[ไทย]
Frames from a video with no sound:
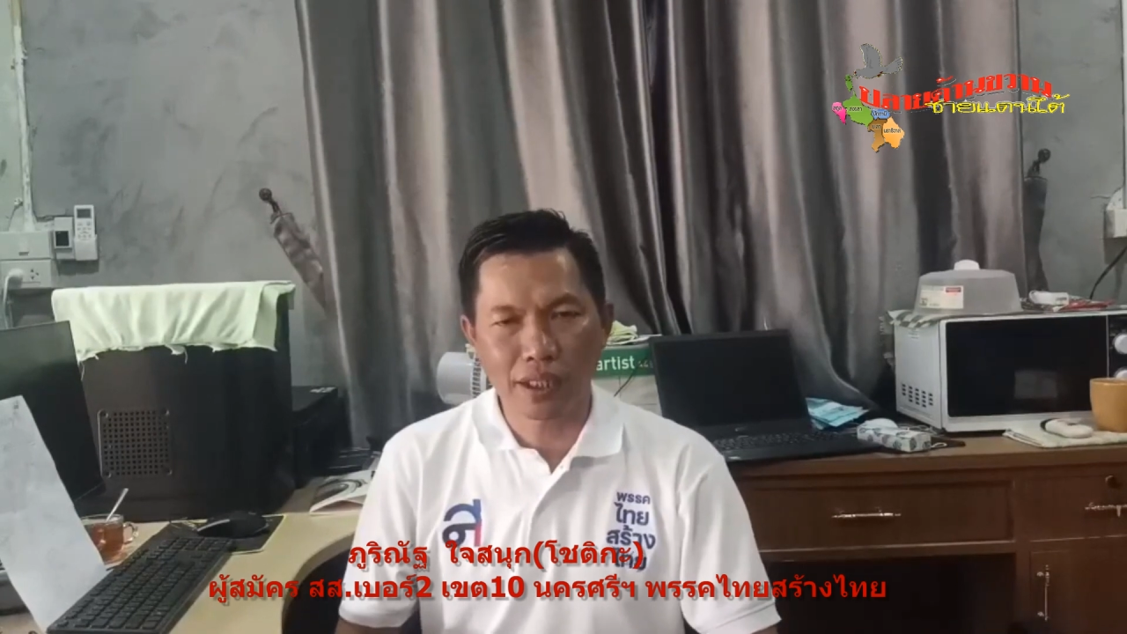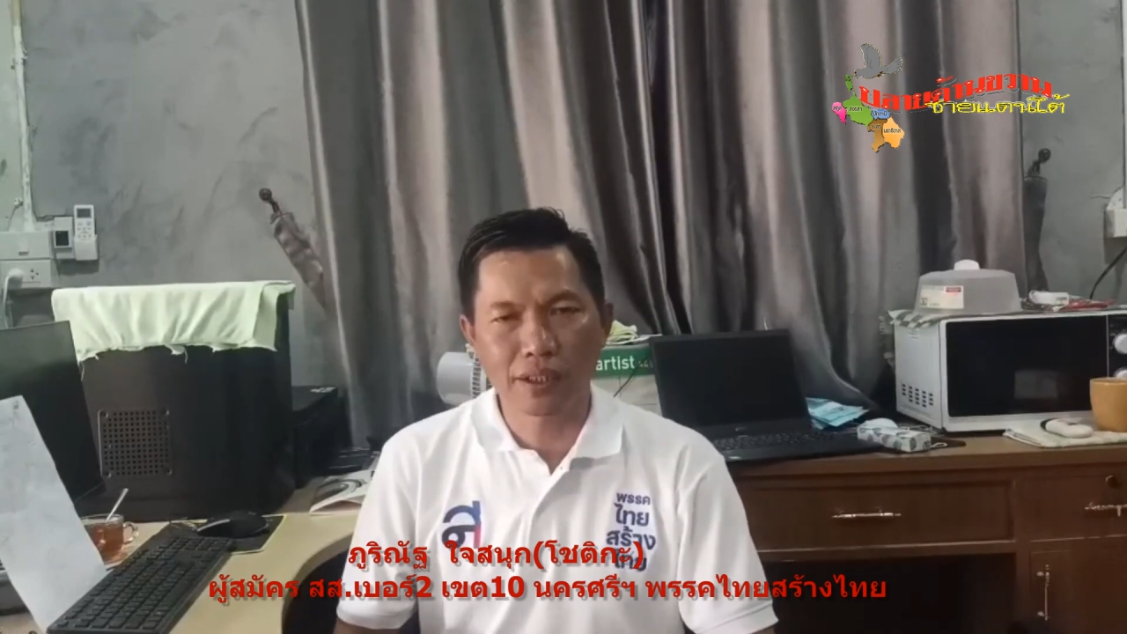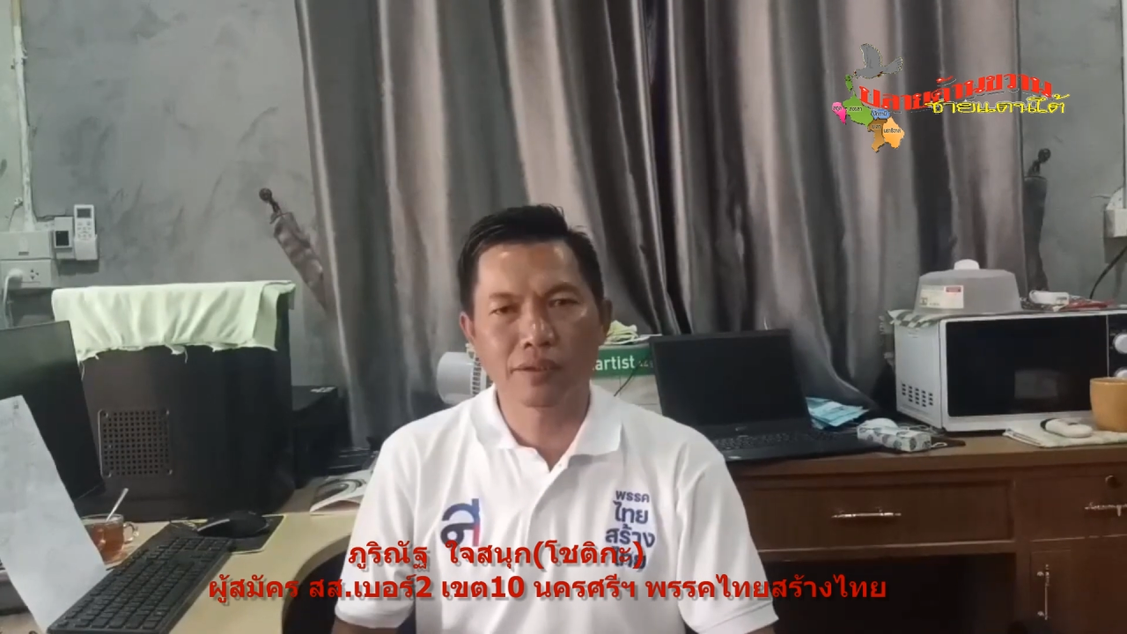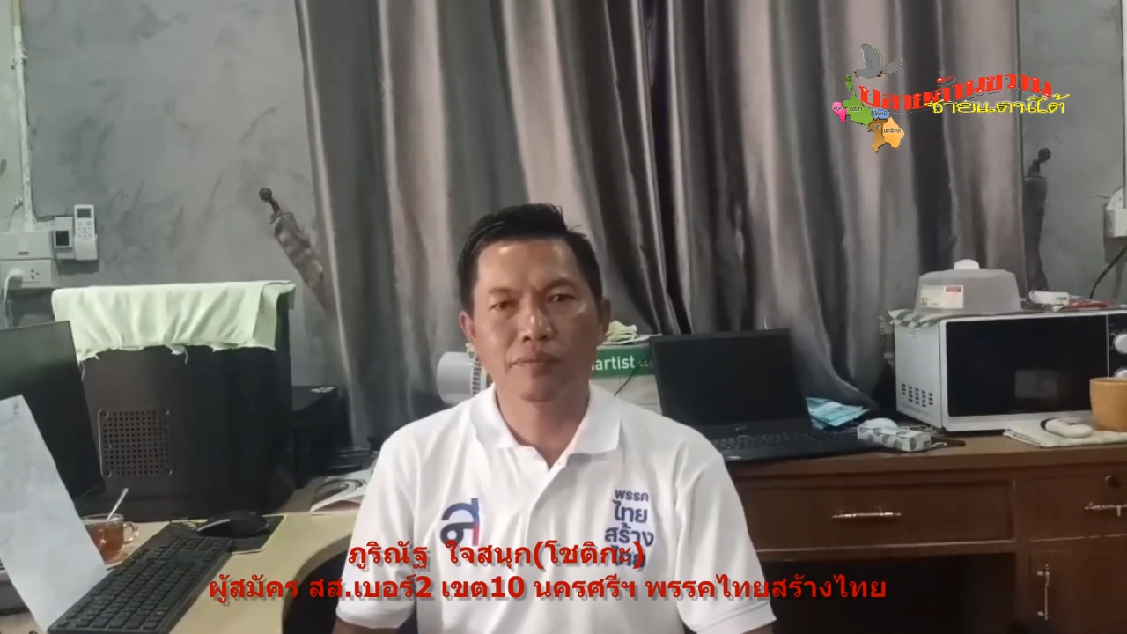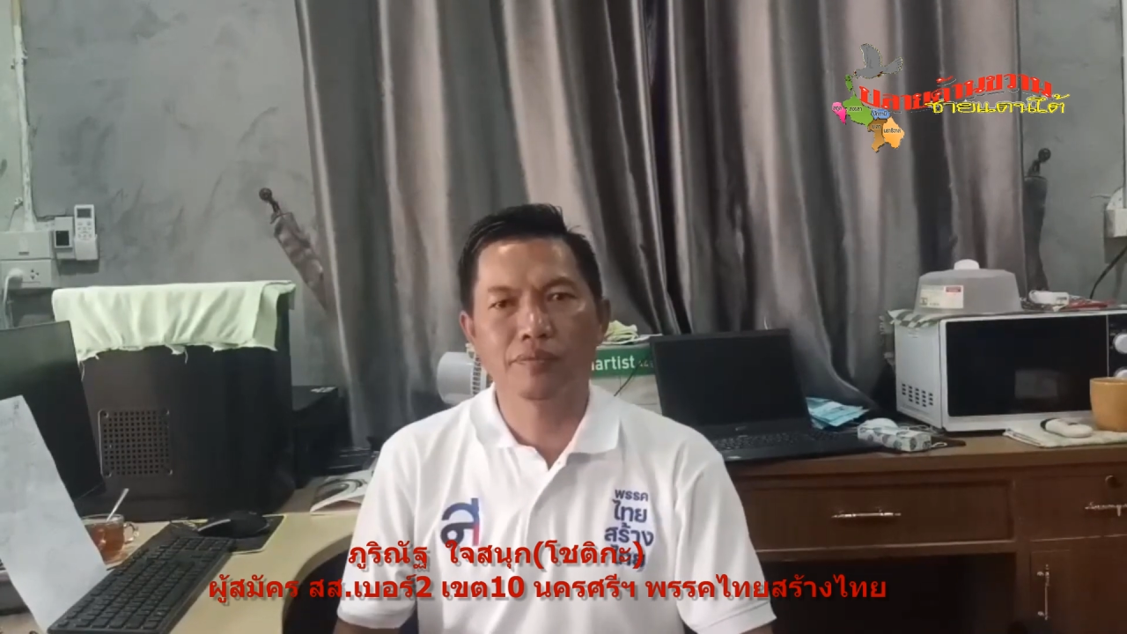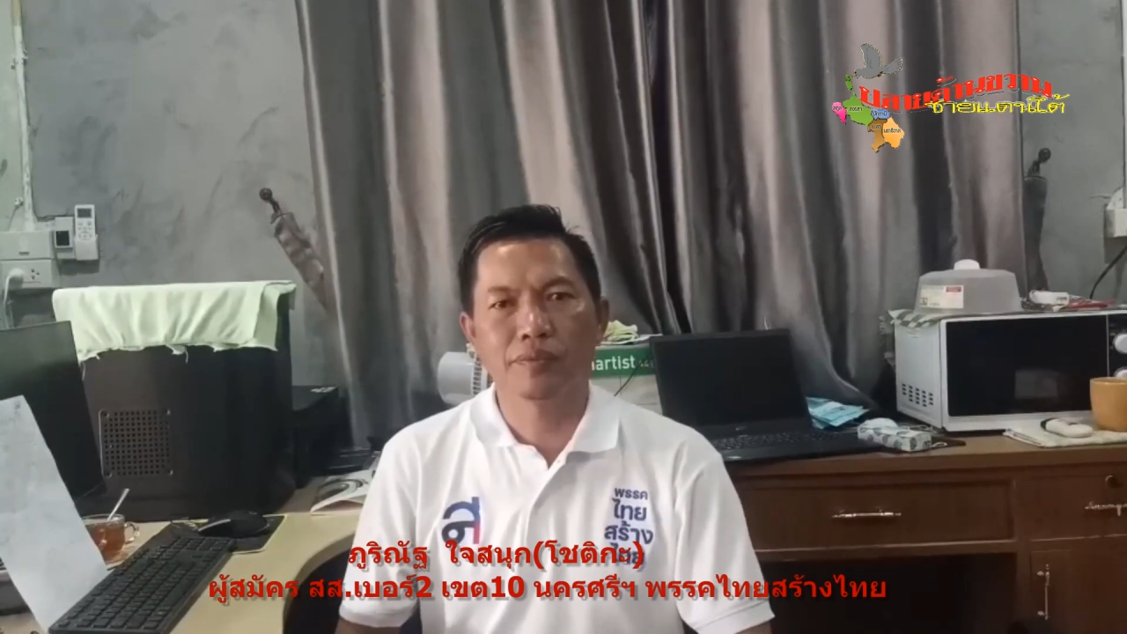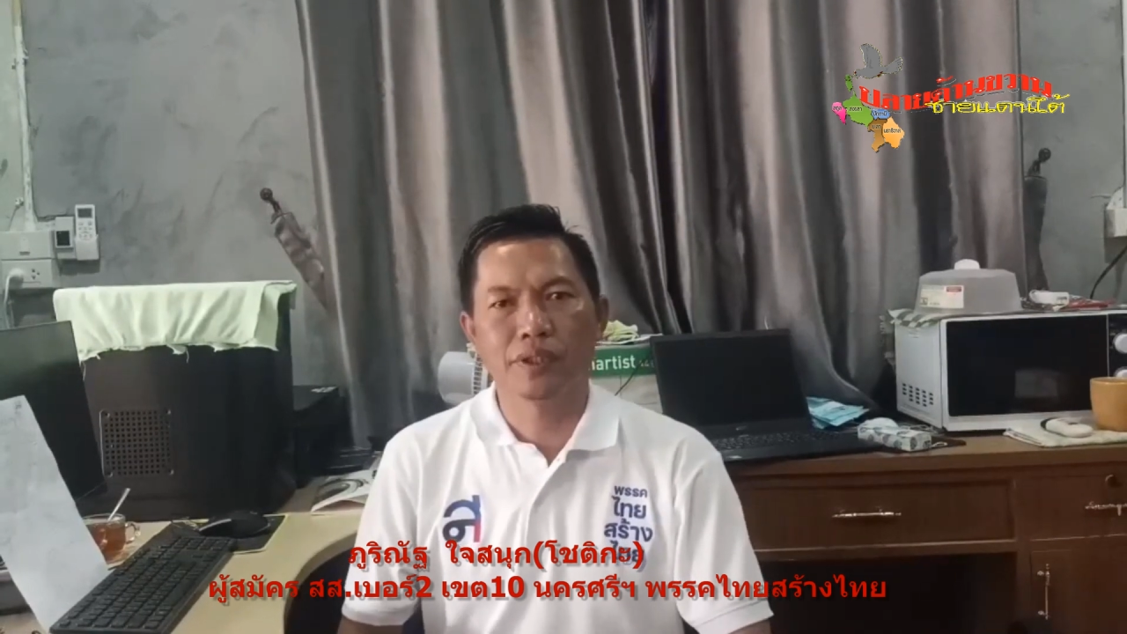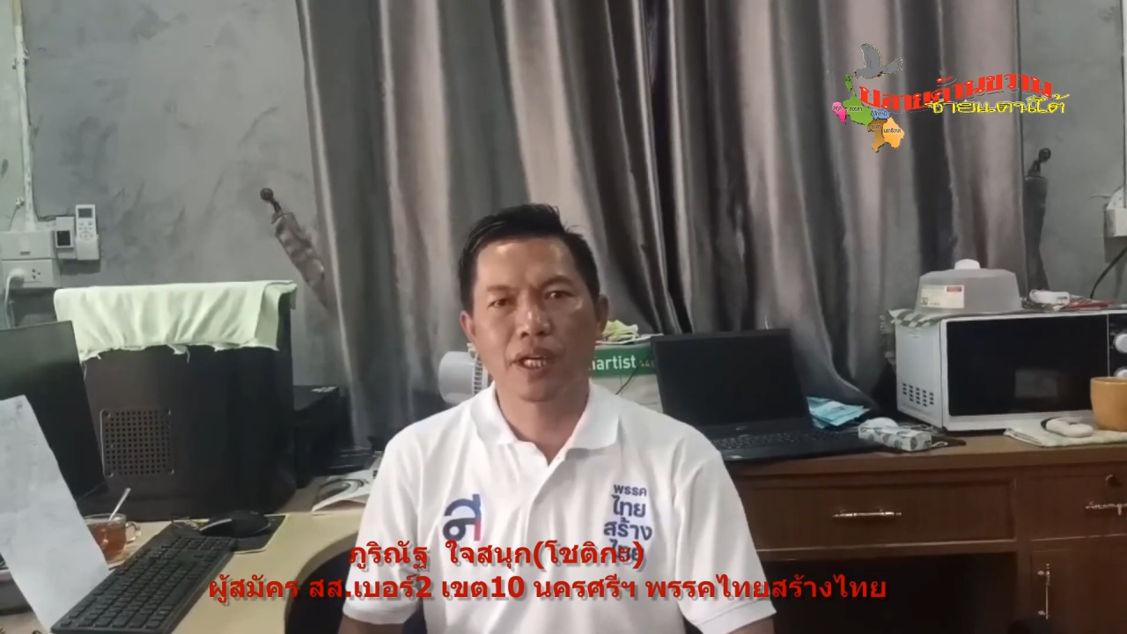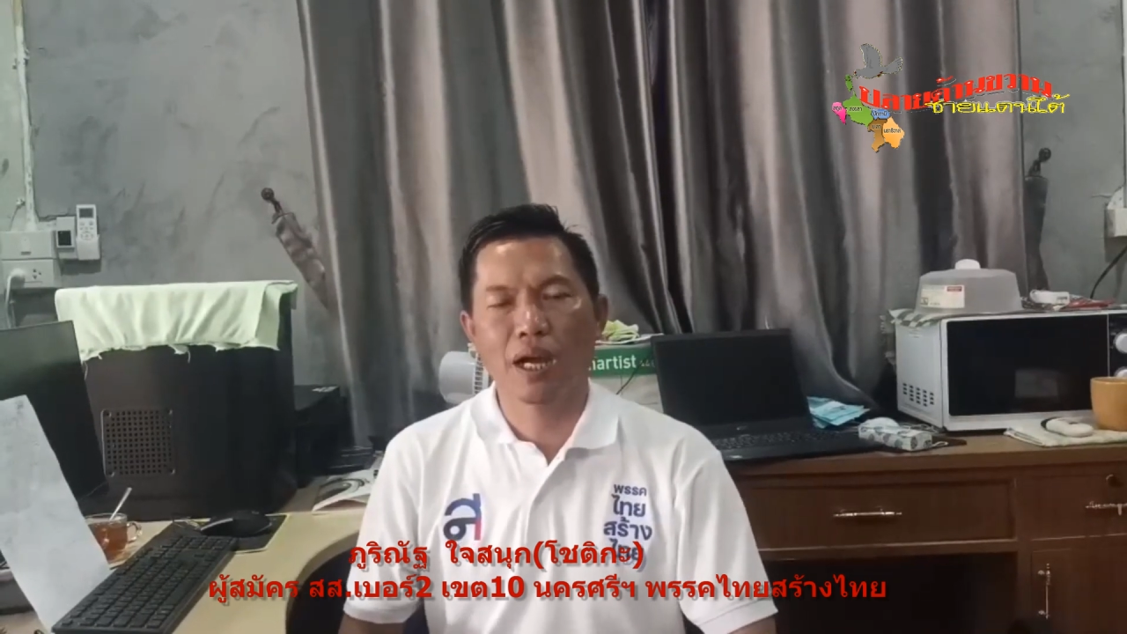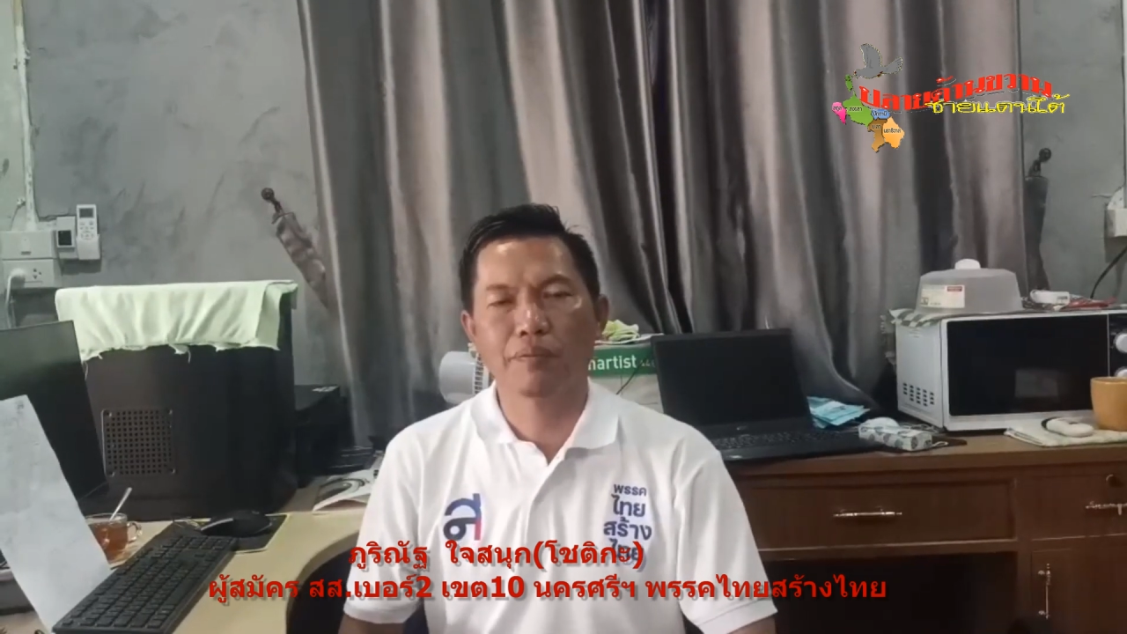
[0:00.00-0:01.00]
ขึ้น
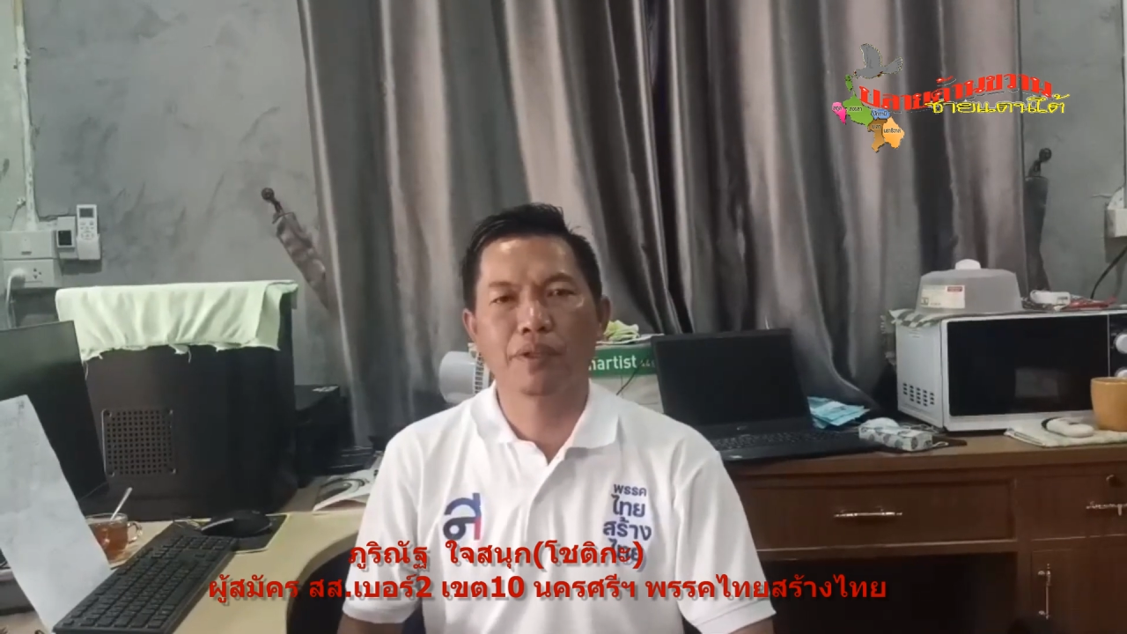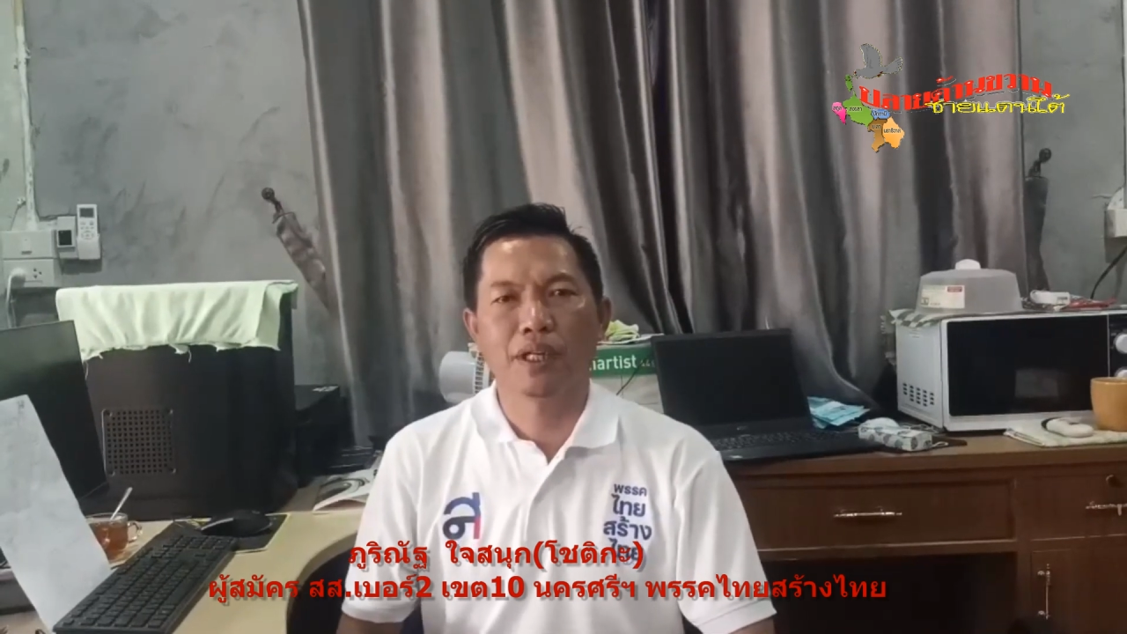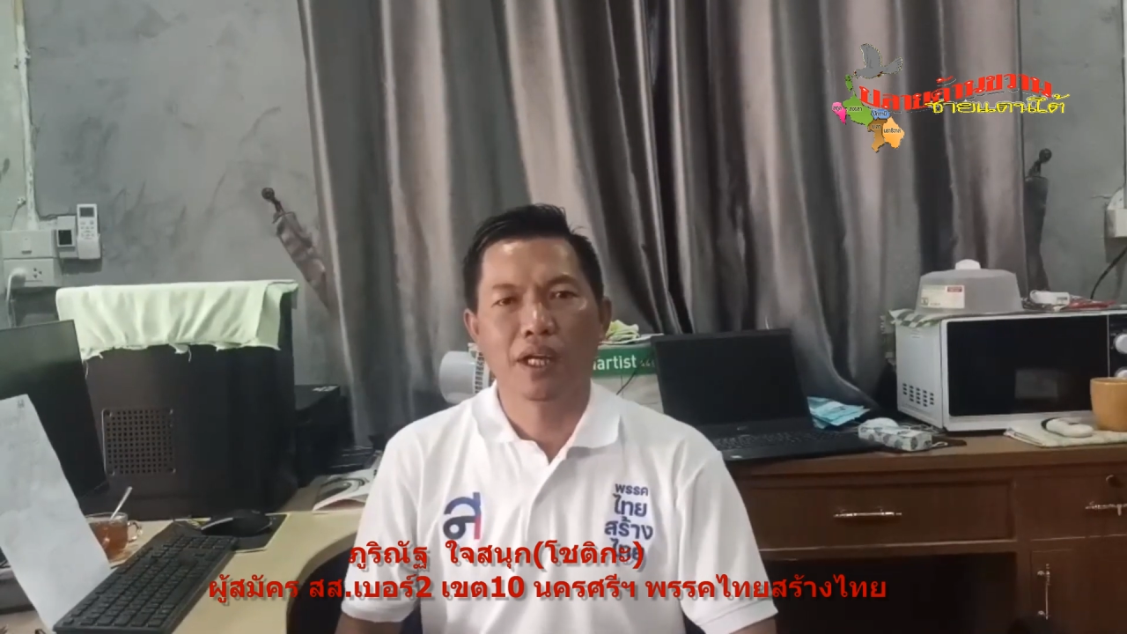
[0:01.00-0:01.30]
นะครับ